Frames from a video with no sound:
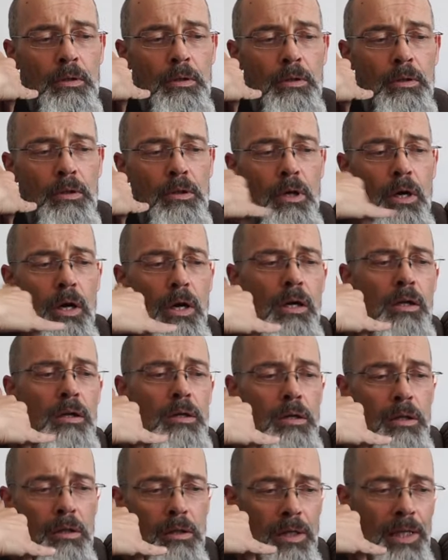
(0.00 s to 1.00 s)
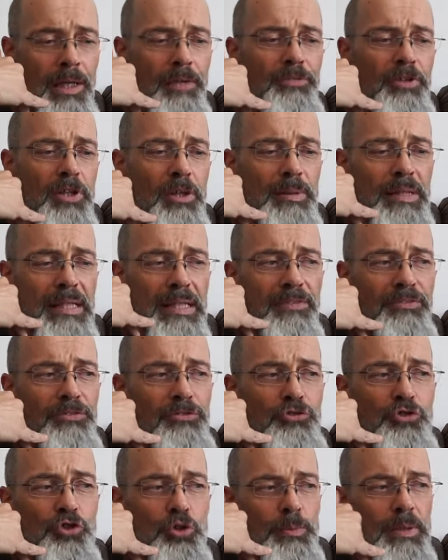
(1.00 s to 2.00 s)
Ja, einen Hansi habe ich
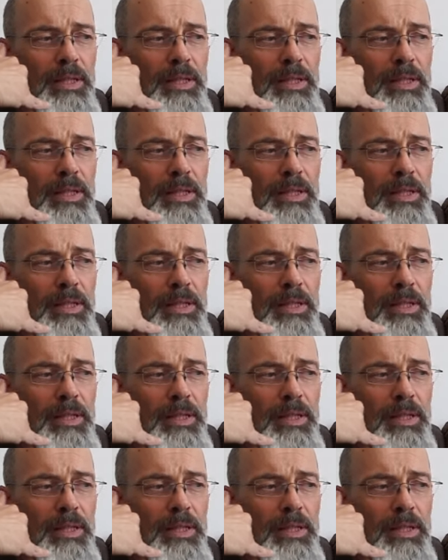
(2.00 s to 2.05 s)
letztens schon